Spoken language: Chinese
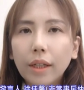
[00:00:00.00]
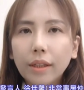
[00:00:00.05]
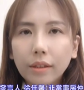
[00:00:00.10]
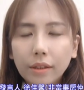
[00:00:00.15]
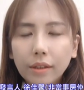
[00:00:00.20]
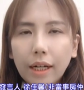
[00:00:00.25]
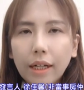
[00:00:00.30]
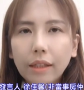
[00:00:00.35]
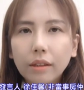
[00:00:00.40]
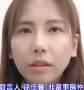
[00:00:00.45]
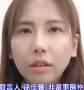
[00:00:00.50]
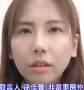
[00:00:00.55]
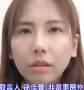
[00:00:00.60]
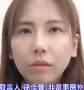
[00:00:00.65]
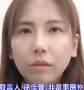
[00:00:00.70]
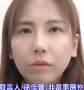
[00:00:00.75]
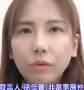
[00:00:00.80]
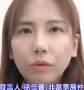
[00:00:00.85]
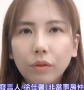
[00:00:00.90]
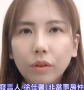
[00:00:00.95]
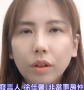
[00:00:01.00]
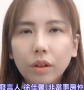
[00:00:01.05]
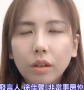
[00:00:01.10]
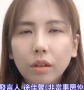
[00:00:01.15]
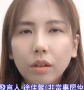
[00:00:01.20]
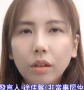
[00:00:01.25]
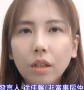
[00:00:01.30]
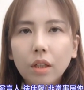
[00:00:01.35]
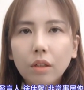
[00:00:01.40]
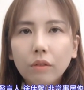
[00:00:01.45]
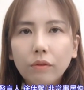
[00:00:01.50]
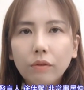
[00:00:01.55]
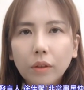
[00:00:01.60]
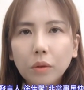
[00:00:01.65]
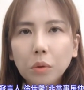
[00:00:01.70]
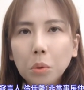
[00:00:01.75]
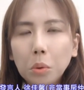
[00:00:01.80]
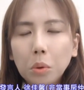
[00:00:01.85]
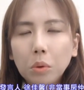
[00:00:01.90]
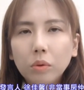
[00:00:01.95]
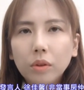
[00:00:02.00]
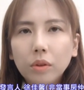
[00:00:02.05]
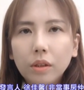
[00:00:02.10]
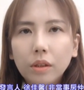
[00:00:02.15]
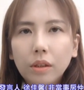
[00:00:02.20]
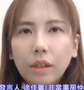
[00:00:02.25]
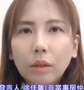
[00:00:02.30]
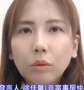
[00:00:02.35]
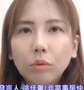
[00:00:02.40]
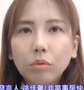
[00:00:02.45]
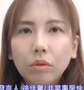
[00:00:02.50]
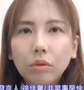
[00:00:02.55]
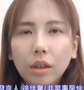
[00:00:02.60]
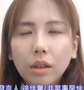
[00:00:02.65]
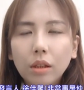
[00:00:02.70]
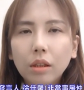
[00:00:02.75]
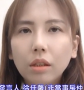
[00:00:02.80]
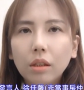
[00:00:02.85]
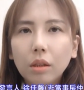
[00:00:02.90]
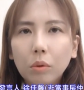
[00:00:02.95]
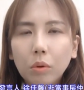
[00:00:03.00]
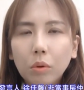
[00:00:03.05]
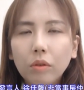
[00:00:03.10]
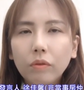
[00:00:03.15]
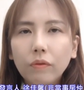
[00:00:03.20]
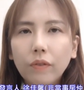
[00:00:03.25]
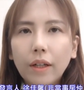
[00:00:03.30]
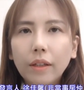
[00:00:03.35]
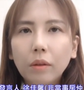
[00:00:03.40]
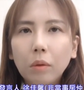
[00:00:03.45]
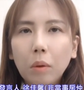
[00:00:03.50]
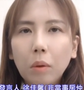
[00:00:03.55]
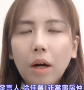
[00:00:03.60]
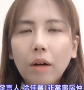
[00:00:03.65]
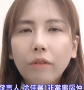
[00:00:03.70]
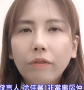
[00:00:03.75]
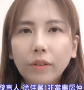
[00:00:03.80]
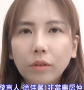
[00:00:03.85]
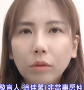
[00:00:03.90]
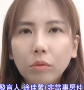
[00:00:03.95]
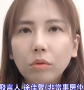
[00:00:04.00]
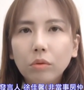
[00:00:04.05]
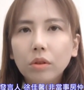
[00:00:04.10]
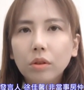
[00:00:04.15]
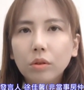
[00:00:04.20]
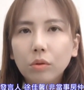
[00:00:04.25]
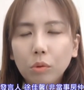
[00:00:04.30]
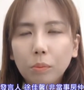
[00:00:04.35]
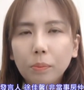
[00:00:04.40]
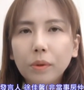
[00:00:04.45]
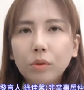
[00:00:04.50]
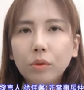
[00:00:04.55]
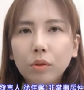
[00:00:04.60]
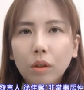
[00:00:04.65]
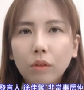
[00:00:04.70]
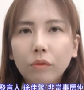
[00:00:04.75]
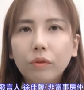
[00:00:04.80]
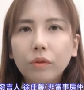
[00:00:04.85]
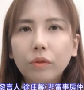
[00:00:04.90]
大的瑕疵，符合房仲公司当初订立的规范的话，房仲公司就。必须要